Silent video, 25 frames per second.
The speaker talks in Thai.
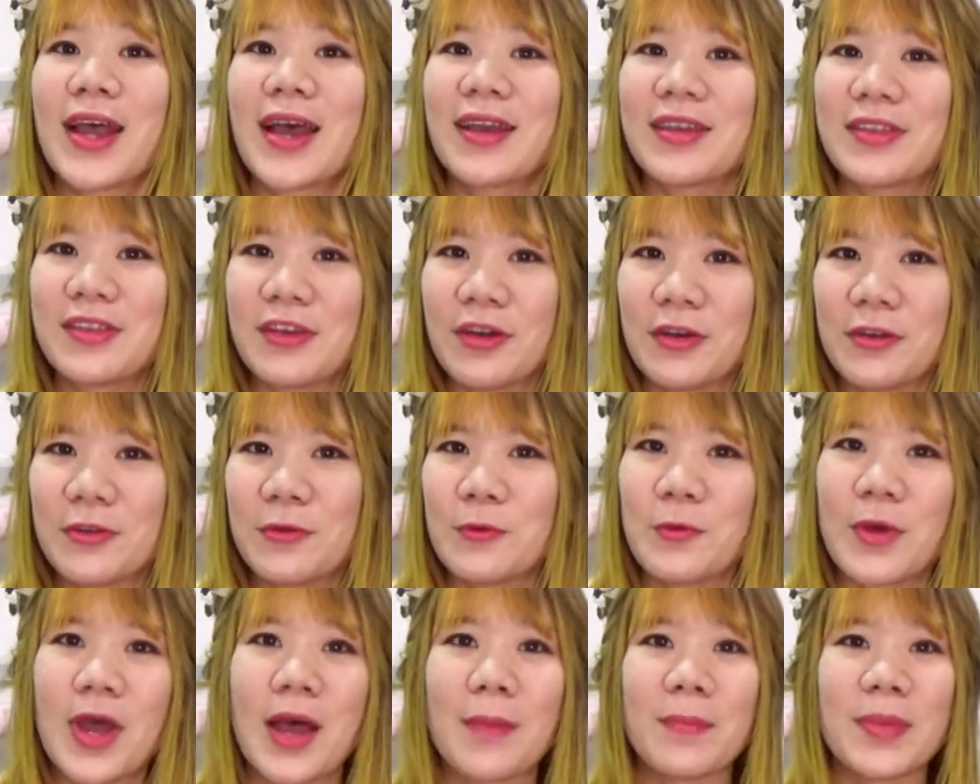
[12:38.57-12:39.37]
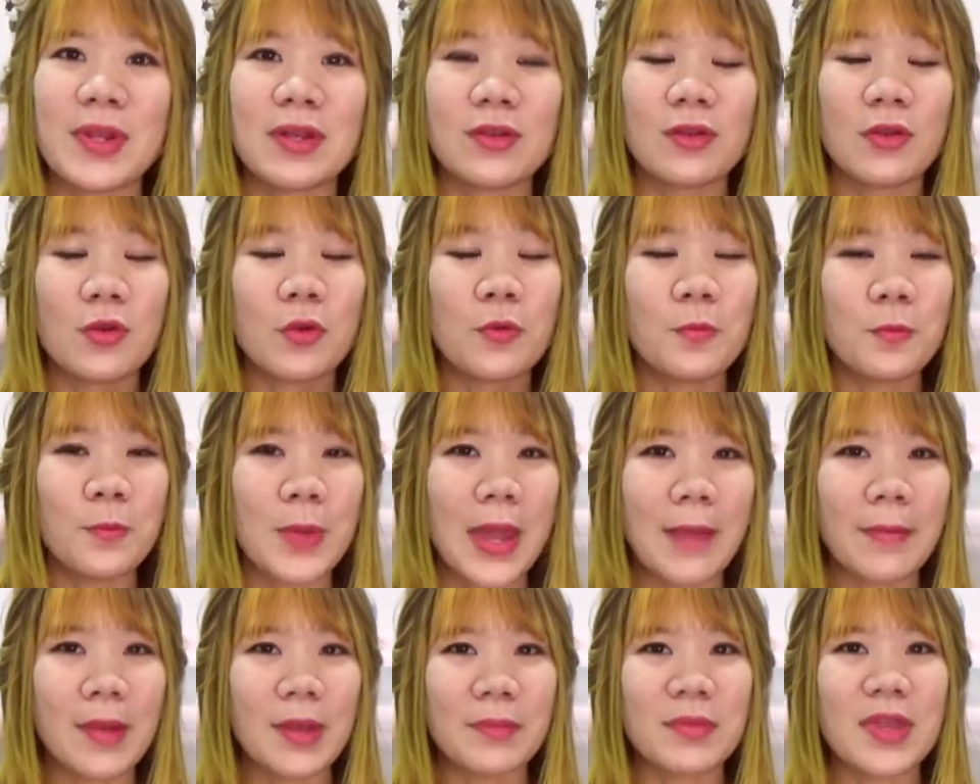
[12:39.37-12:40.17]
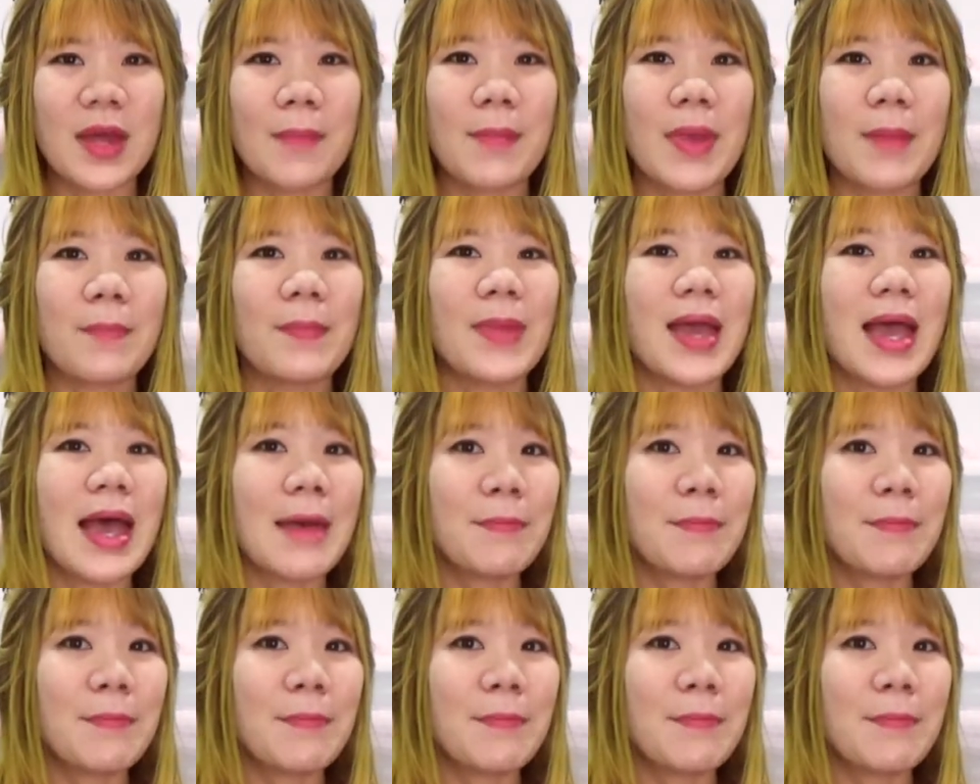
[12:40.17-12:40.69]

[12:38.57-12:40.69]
ข้างเยอะอยู่ค่ะ เป็นทุกแบบคำศัพท์แบบ